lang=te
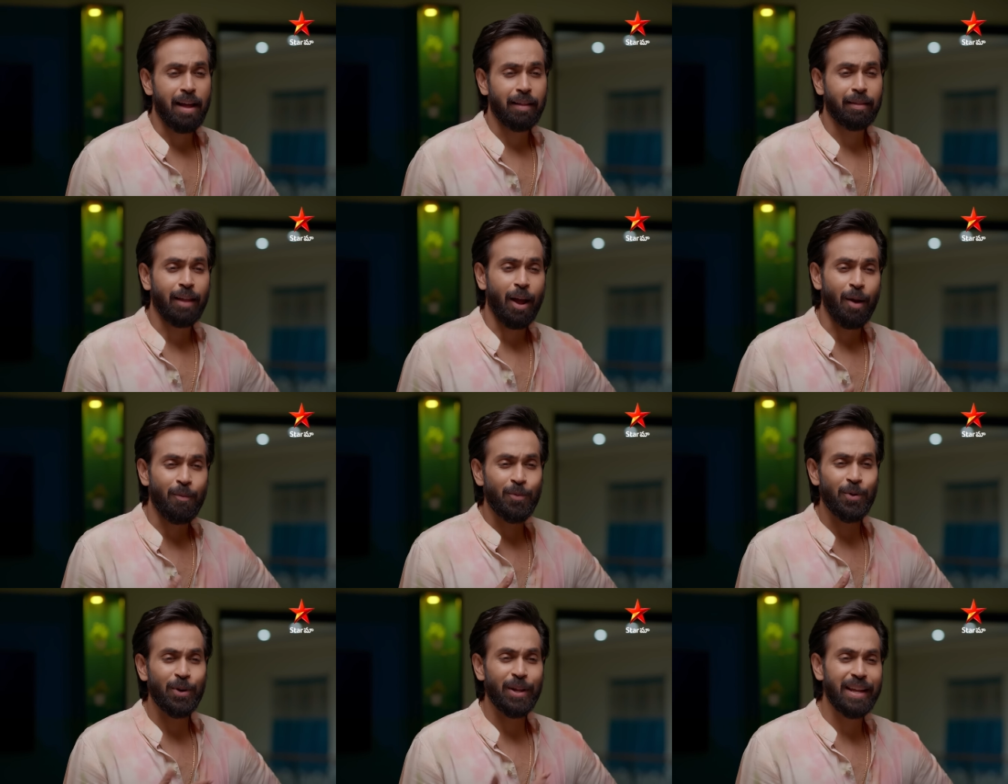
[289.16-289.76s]
నా
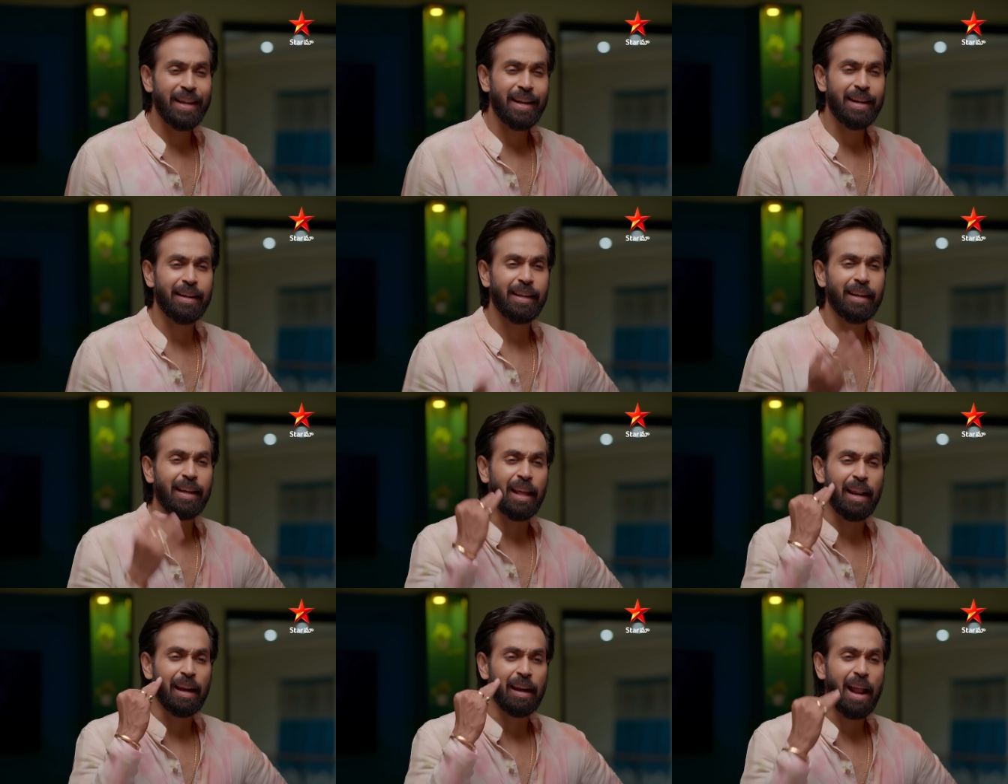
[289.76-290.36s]
తమ్ముడి
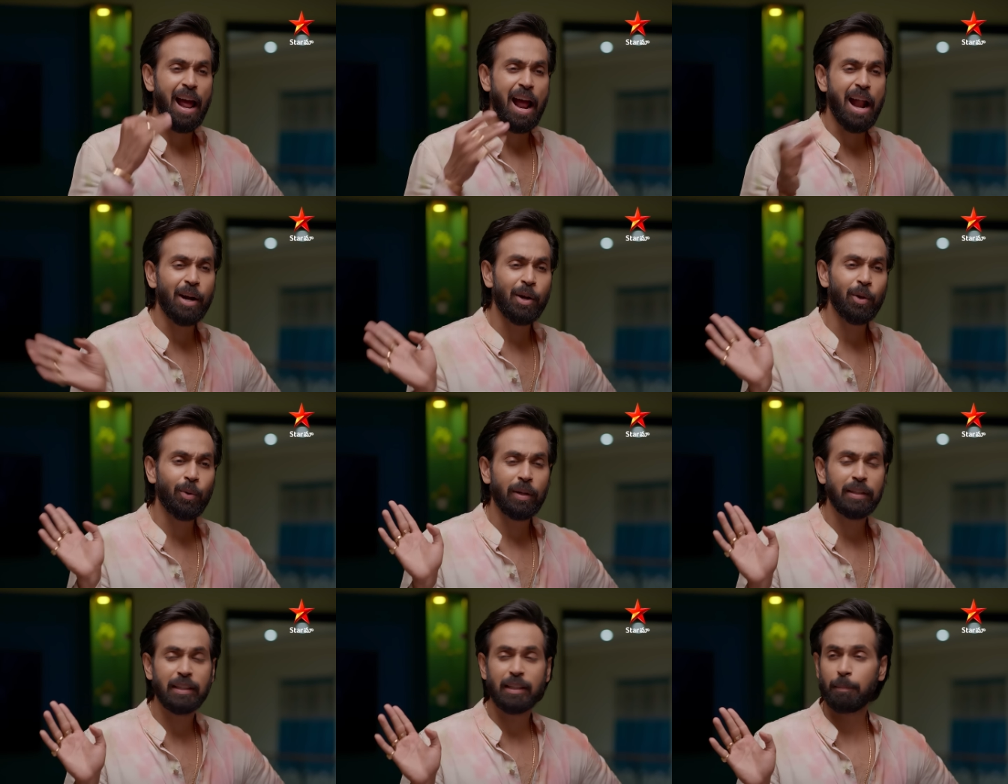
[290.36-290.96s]
ఇంటికి
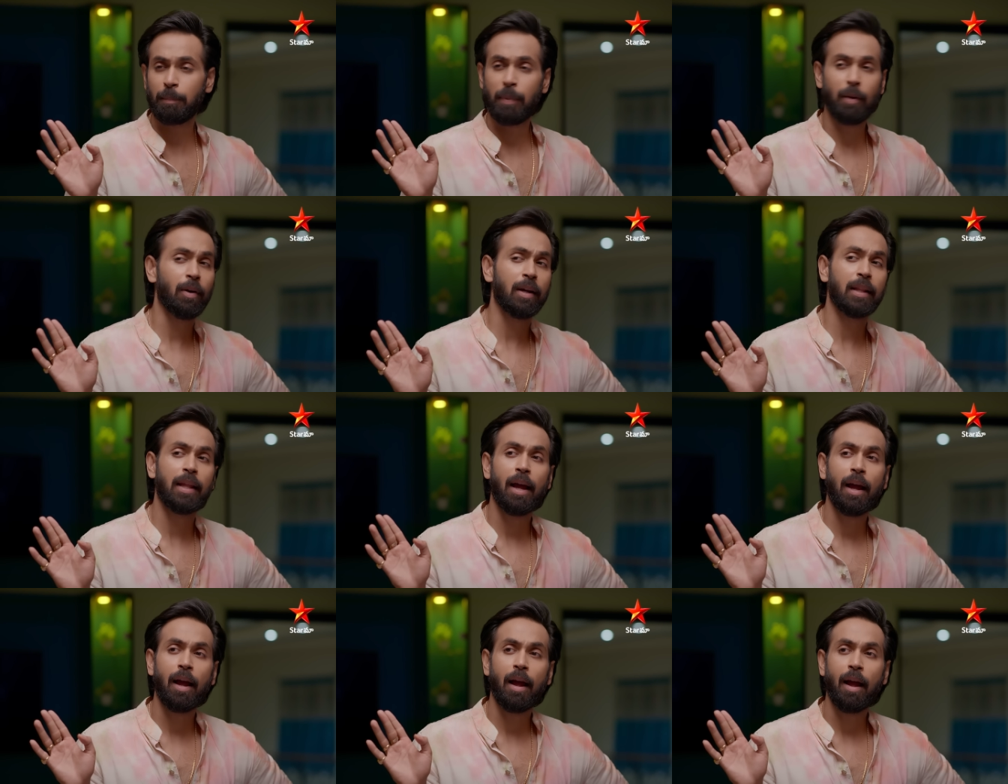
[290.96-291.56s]
రాడు అని చెప్పావు
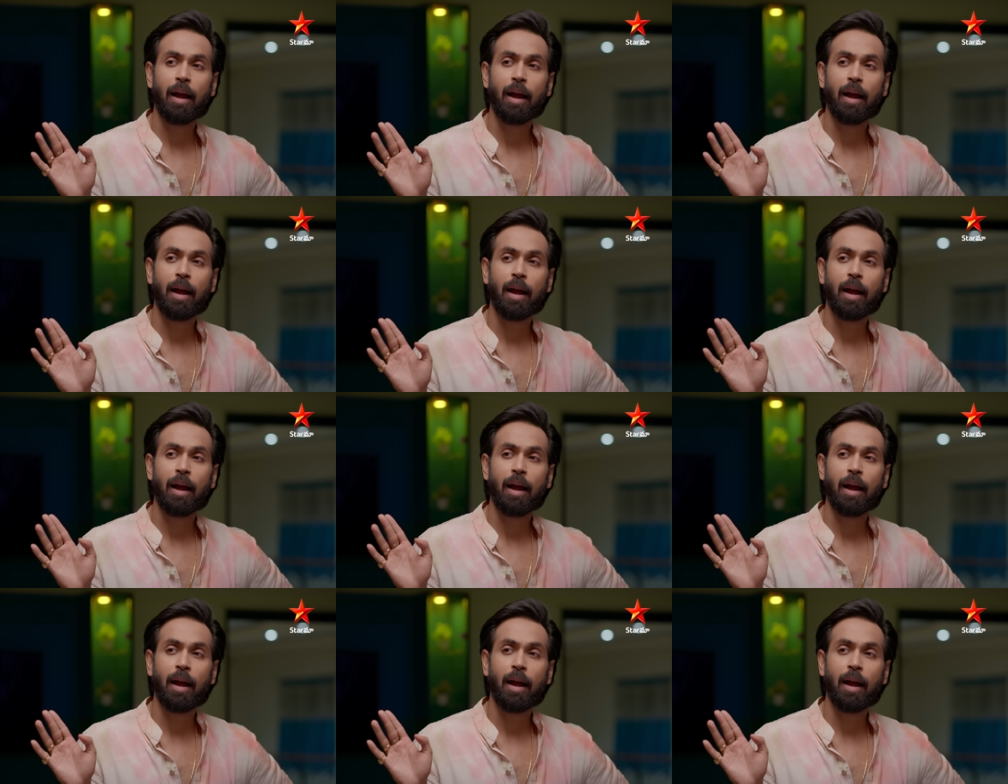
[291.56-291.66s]
కదా